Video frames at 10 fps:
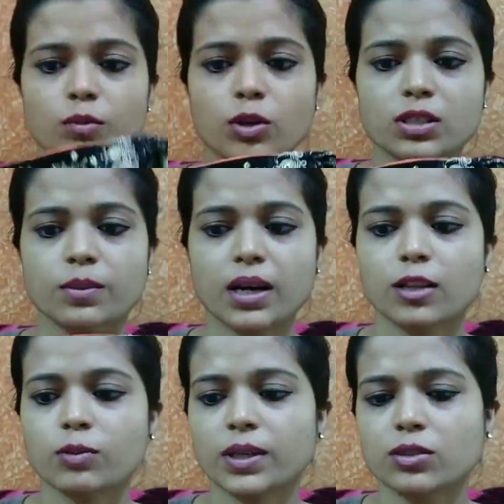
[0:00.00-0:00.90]
की मौसम आ रहा
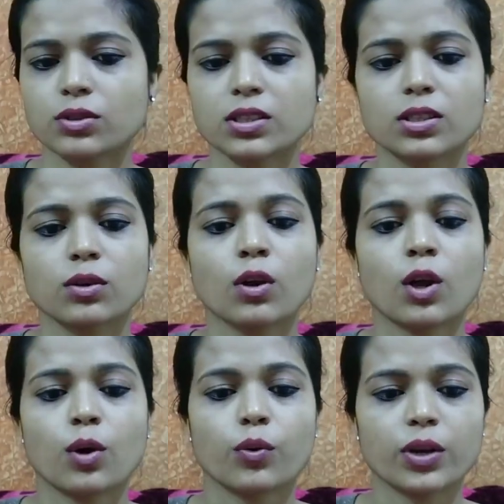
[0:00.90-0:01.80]
है तो मैंने सोचा चलो
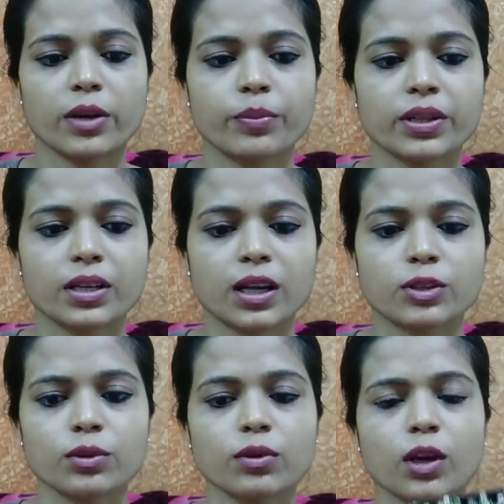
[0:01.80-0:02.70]
उलन पे
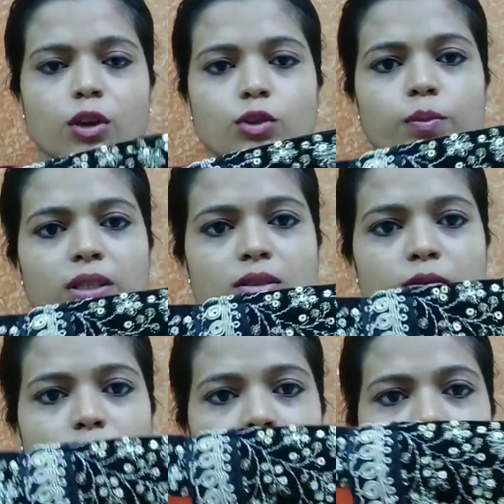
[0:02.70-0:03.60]
दिखाती हूँ तो बस
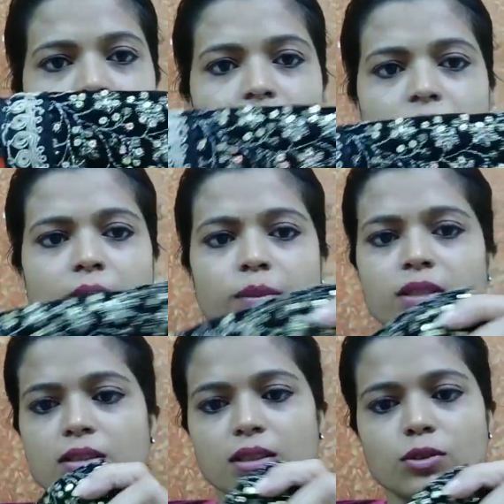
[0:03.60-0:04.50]
कुछ नहीं है
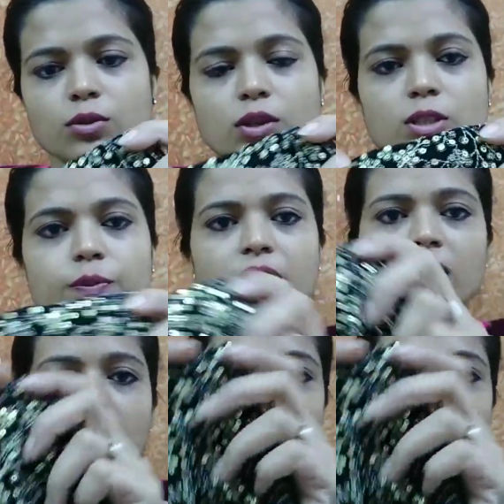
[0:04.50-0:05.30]
बस इसको इस पर